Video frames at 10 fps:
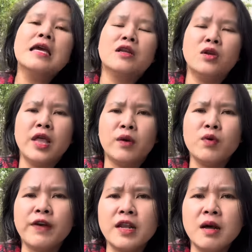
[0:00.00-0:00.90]
nói thiệt quý
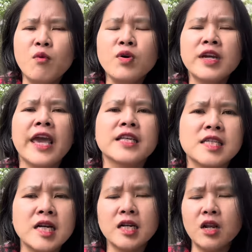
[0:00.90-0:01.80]
vị là muốn kiệt
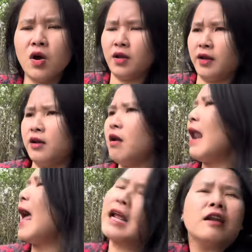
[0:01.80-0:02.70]
sức luôn nó
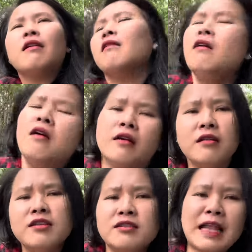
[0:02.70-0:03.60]
lắc nó nó
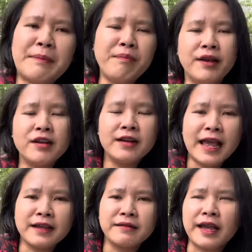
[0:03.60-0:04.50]
như tắm mà nó cứ
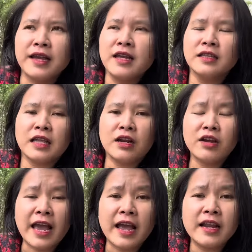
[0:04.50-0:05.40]
lắc nè tao nói
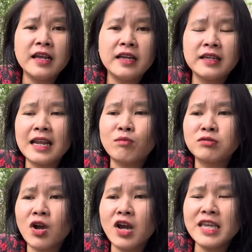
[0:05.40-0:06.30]
hả cái lông
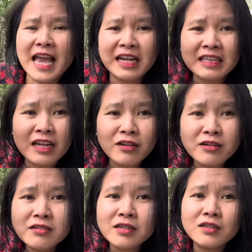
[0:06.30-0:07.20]
chó văng tao nói
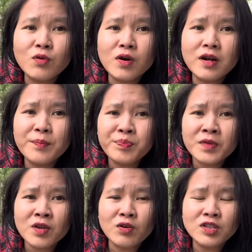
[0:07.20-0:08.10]
nước của
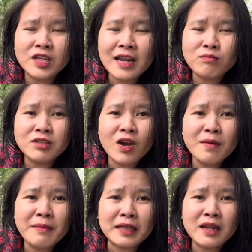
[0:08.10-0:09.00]
con cái lông chó
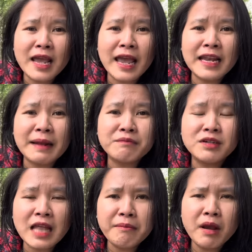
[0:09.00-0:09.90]
mà tao nói hai năm chưa
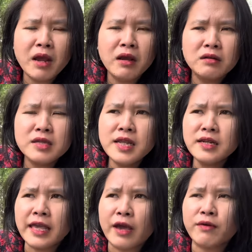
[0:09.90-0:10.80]
tắm á nó dính
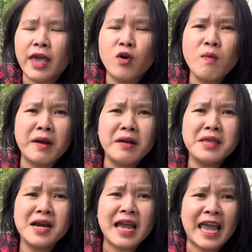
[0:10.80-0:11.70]
kẹo kẹo mà nó
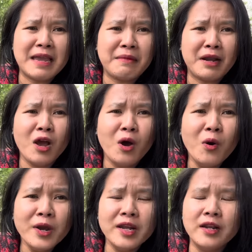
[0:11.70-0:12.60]
dơ hàng mà nó
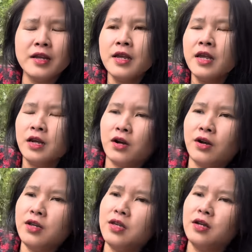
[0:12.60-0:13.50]
húi nữa rồi nó
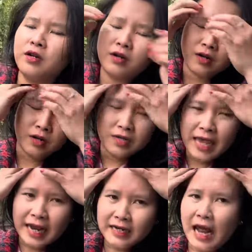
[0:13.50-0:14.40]
nó nó nó
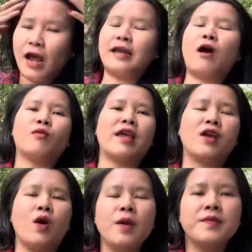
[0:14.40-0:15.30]
văng đầy đầu đầy
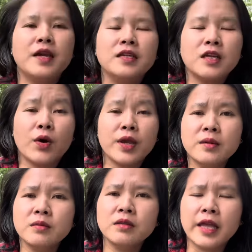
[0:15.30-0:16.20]
cổ em chân chọi
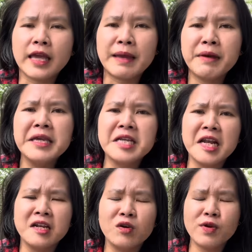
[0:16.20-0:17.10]
nói thiệt em hy
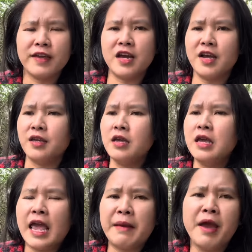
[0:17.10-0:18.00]
sinh luôn quý vị ơi
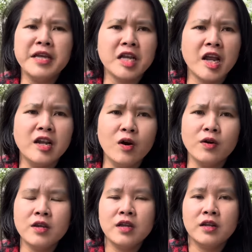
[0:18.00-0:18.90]
em hy sinh luôn
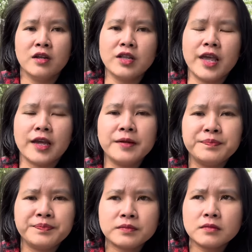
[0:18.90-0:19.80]
nói thiệt á
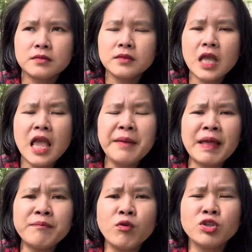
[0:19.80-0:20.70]
em
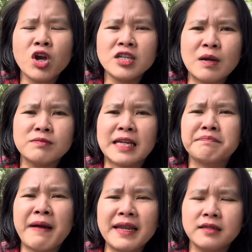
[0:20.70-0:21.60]
tắm con chó xong sạch
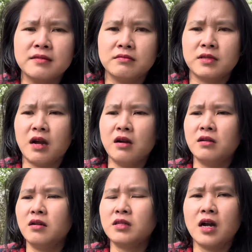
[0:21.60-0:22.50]
bách trời
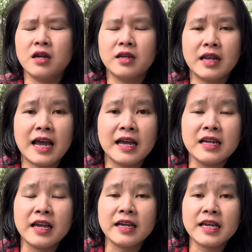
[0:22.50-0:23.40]
ơi trời là
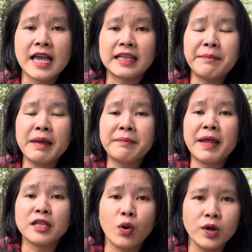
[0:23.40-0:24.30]
hả cái nhà tắm em
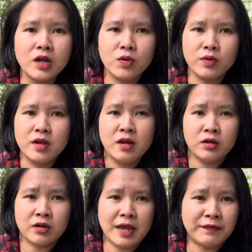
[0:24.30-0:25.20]
đen thui luôn
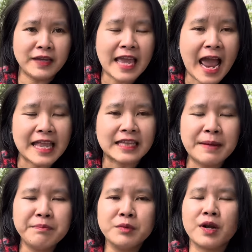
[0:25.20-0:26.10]
rồi em phải chà nhà
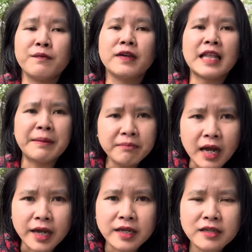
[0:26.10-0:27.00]
tắm rồi em phải tắm
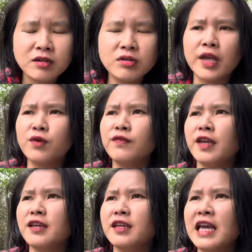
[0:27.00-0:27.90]
lại nói thiệt quý vị
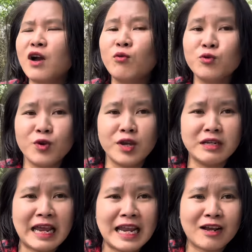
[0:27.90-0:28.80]
cái câu chuyện
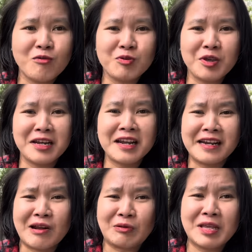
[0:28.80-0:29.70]
này là câu chuyện lần
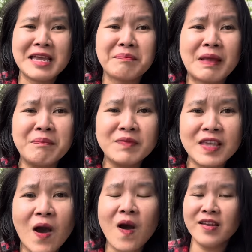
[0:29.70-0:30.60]
đầu tiên em tắm
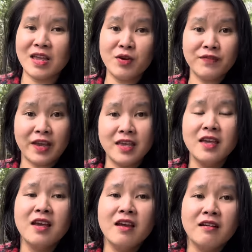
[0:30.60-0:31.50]
chó nha quý vị
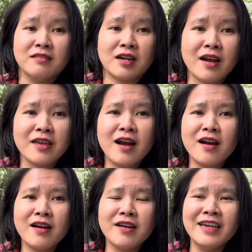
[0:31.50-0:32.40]
trời
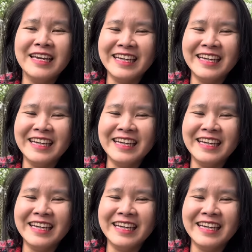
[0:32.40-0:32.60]
ơi